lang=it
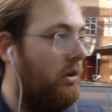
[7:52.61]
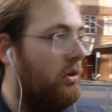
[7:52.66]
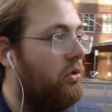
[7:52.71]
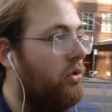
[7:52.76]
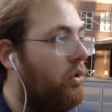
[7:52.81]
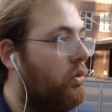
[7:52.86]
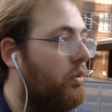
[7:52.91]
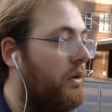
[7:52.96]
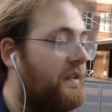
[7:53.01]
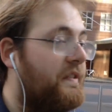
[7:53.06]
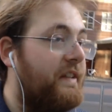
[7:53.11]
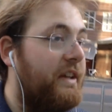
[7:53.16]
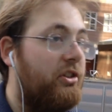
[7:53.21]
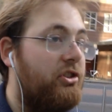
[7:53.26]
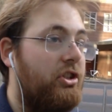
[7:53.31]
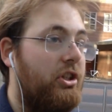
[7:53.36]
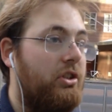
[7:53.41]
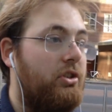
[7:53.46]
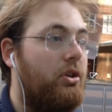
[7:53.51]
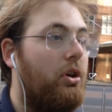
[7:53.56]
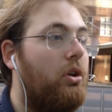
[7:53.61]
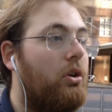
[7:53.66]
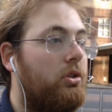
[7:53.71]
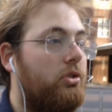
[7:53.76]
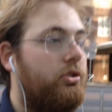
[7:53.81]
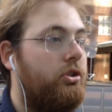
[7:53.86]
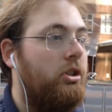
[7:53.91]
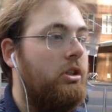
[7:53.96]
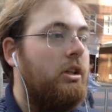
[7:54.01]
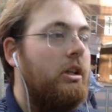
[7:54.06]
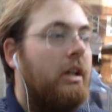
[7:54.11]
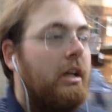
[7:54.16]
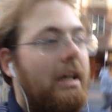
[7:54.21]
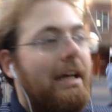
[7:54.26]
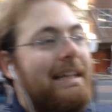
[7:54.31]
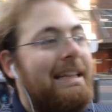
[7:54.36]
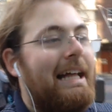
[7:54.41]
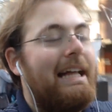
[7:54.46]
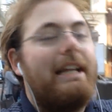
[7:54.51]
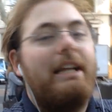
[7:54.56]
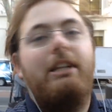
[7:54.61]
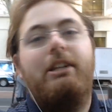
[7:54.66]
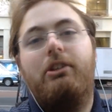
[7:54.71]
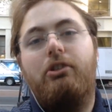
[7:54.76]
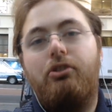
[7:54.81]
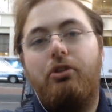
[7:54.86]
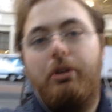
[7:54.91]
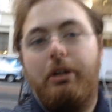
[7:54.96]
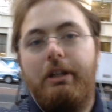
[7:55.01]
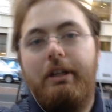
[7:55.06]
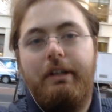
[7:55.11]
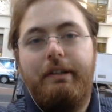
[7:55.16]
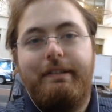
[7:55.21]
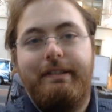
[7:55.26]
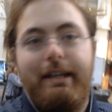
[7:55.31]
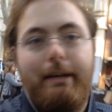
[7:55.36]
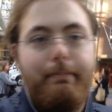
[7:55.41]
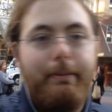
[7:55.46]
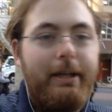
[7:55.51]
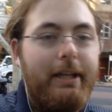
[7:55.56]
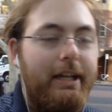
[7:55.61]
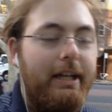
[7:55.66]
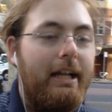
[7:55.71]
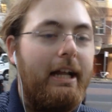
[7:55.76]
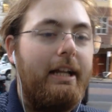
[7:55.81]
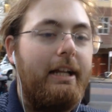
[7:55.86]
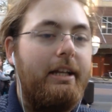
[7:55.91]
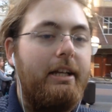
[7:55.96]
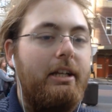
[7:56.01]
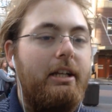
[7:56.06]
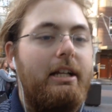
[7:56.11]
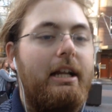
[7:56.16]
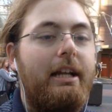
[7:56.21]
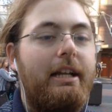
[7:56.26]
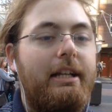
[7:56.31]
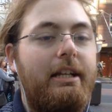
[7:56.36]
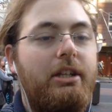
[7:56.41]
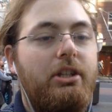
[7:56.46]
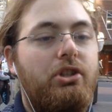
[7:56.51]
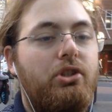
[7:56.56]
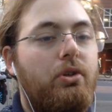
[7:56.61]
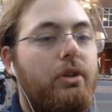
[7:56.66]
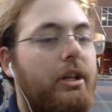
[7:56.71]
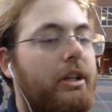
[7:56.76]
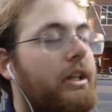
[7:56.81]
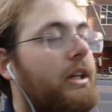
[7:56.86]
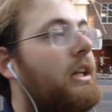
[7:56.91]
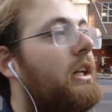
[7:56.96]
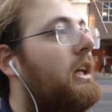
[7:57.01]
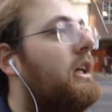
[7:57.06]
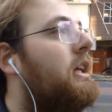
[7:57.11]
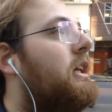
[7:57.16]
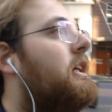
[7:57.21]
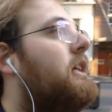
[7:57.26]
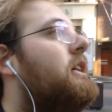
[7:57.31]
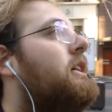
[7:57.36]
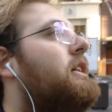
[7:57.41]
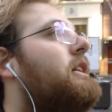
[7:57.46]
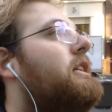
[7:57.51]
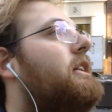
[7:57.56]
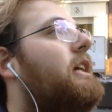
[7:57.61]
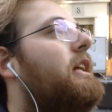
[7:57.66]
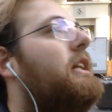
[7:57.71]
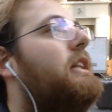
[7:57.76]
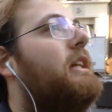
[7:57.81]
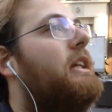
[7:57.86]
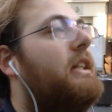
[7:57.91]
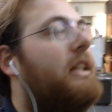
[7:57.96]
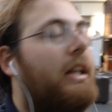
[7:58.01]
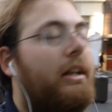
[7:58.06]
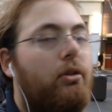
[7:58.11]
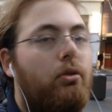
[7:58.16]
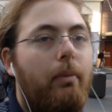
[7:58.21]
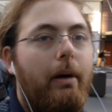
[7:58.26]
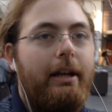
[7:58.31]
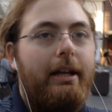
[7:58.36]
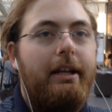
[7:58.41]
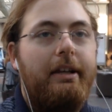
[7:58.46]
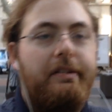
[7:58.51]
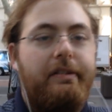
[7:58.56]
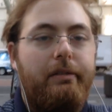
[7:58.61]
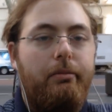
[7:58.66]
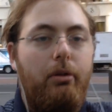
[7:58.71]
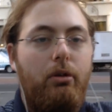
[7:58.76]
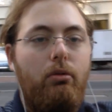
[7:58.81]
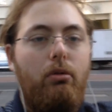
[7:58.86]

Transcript: con questa Scientology la religione del sapere, la, la religione del, de, de, dell'umanesimo,